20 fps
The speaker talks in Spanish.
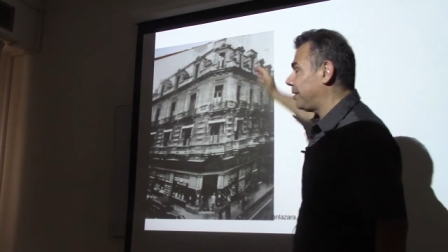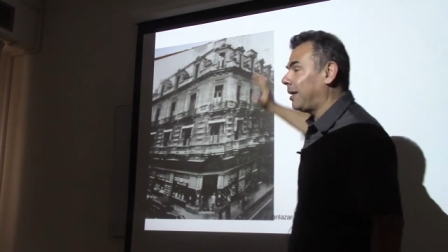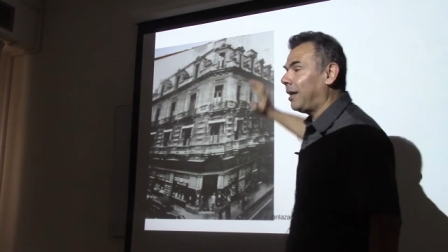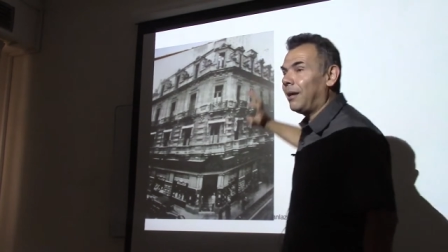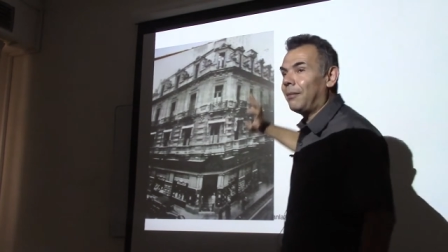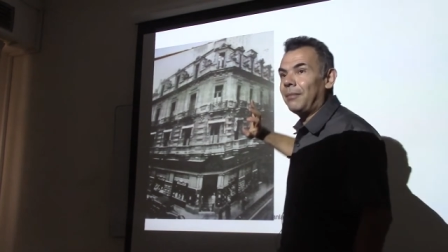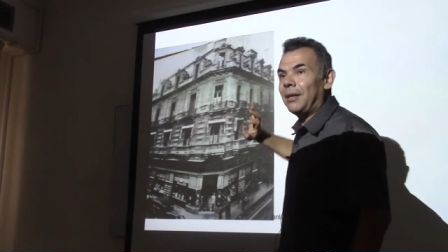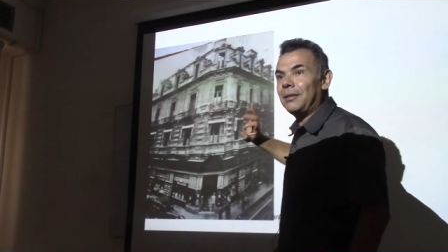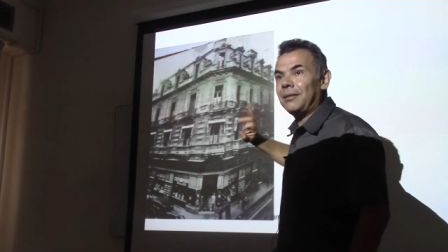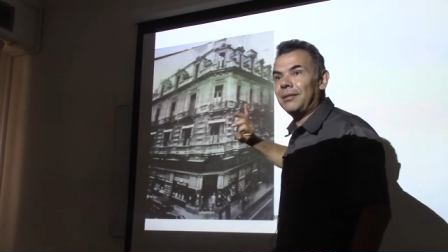a
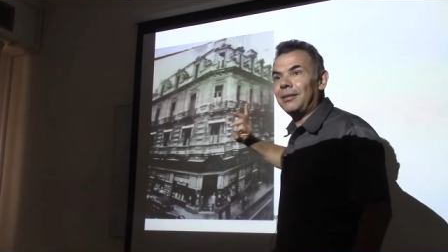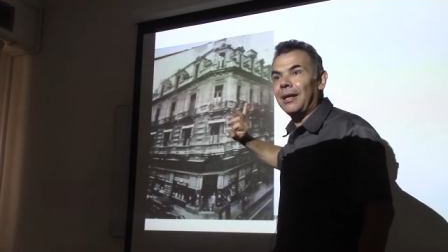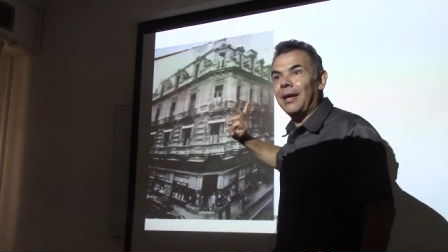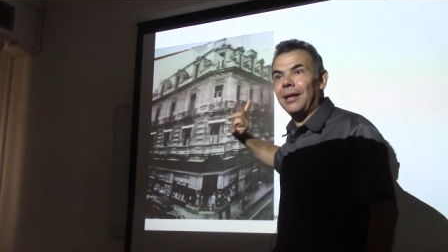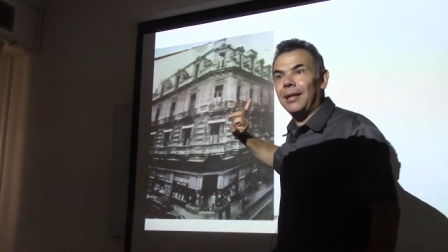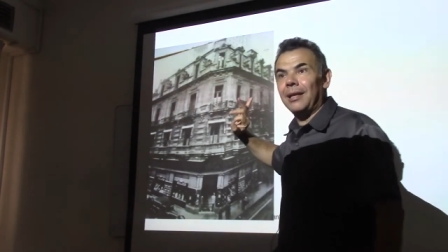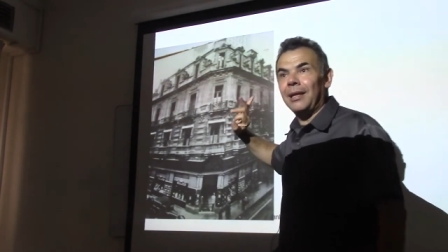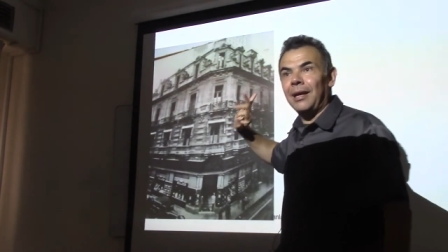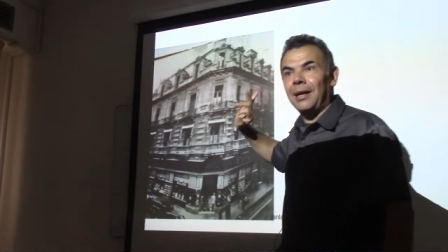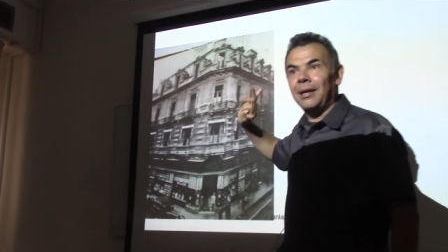la
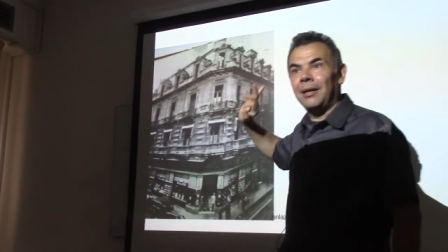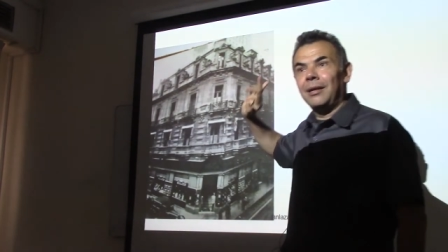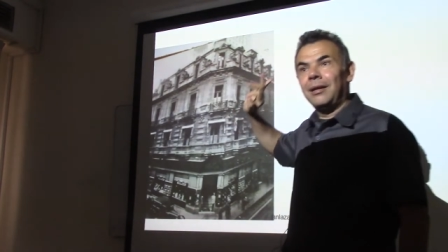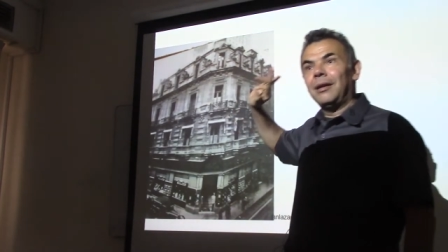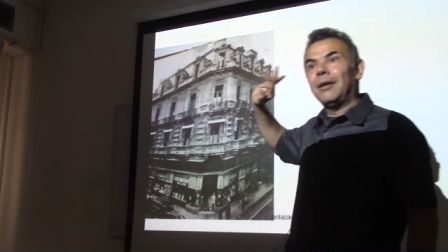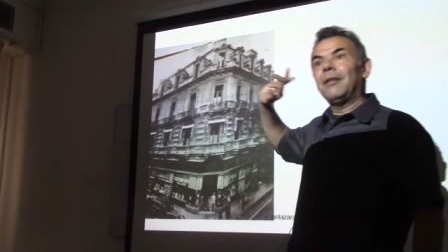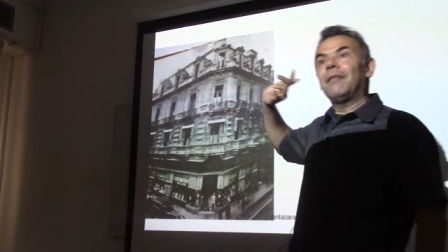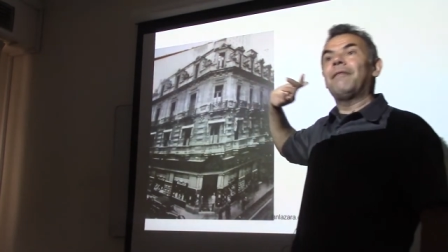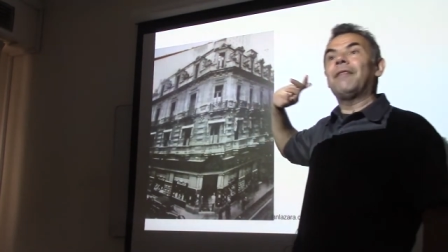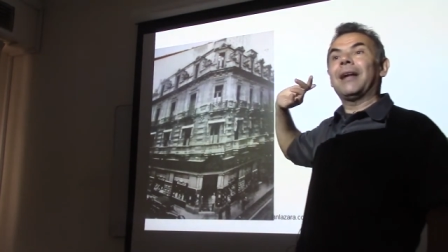mansarda
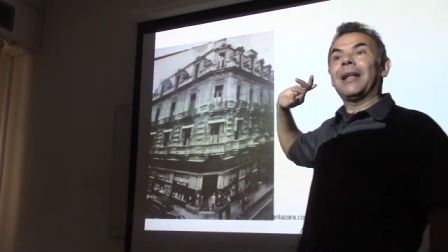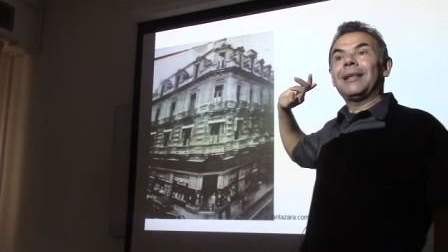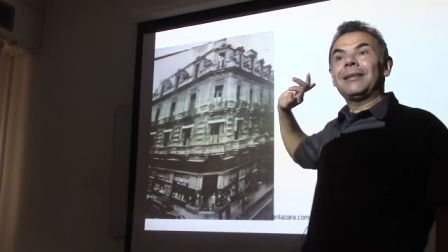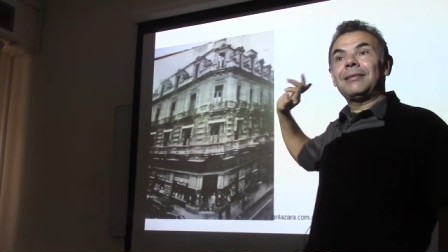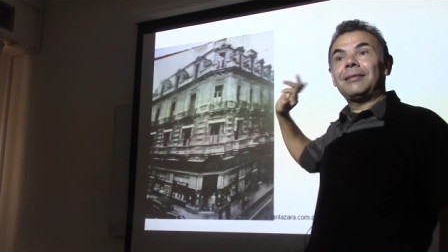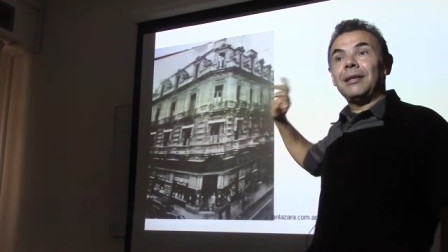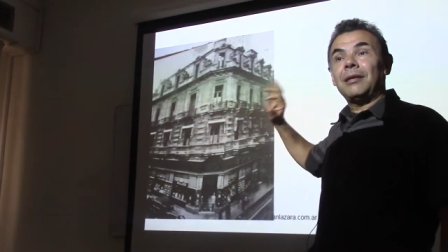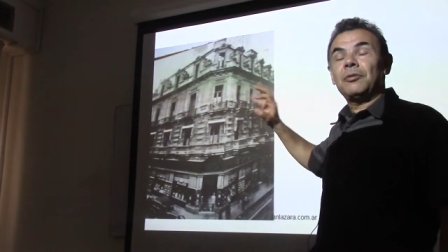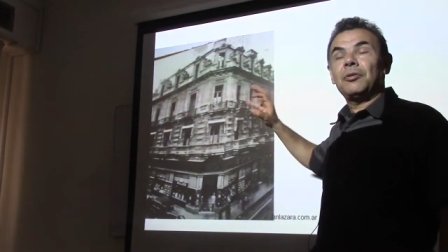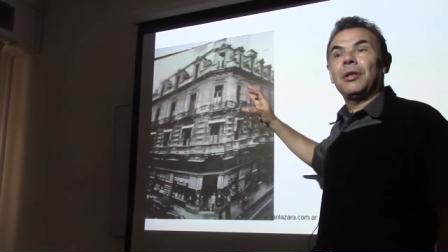sí
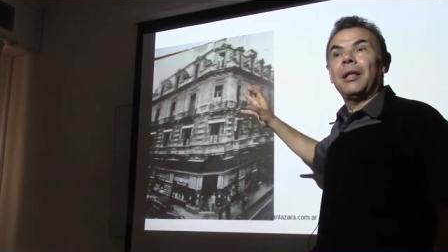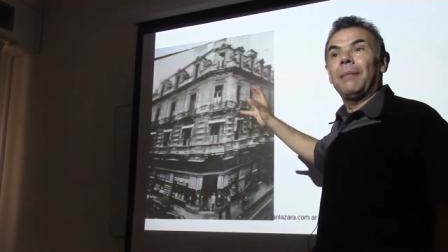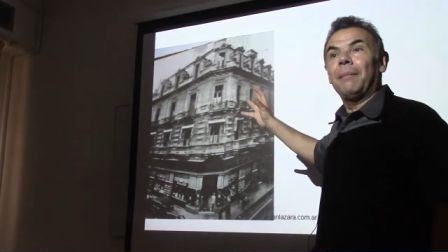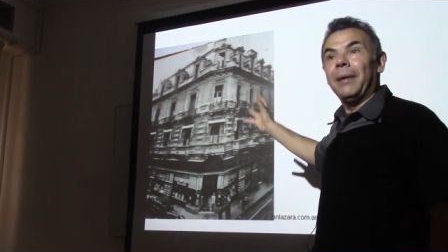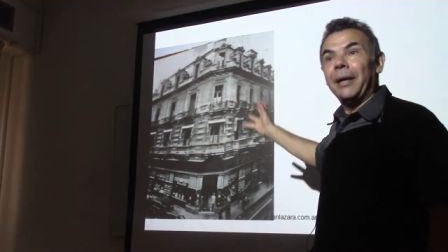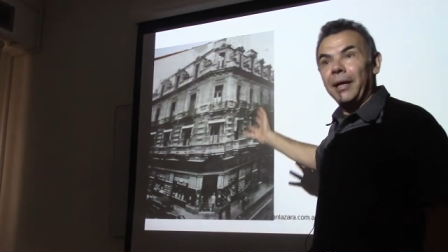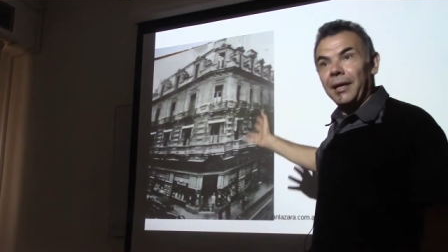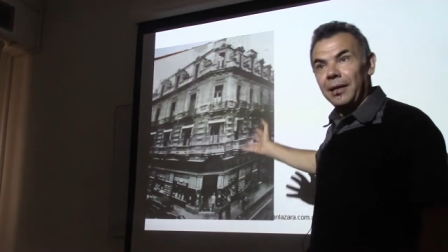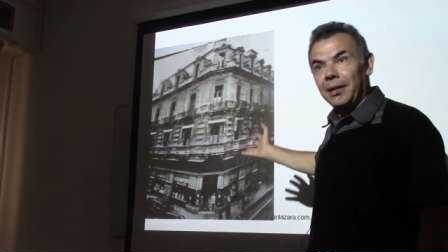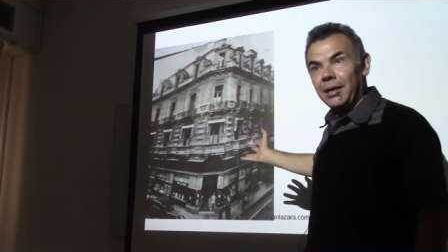francés, una
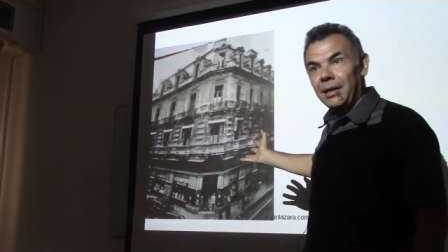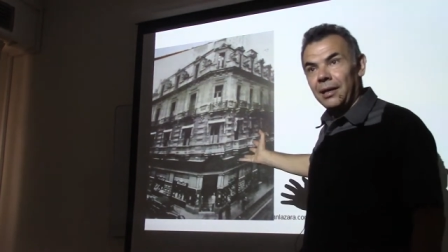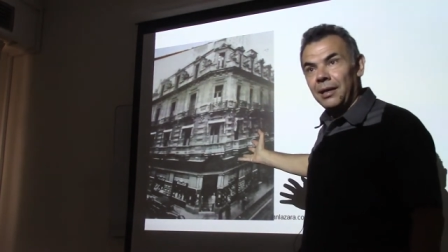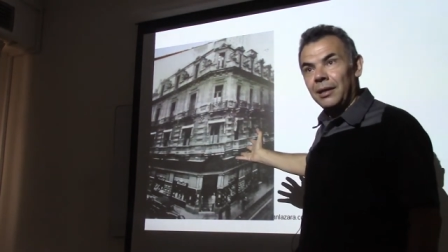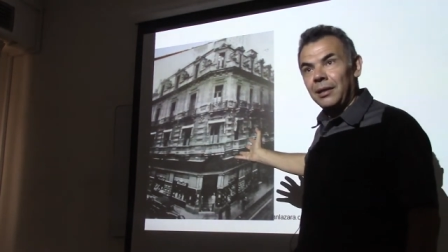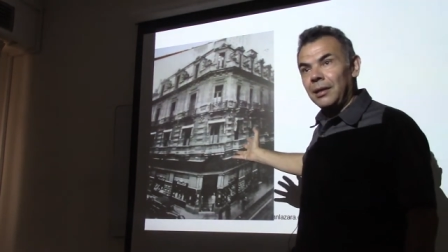mezcla.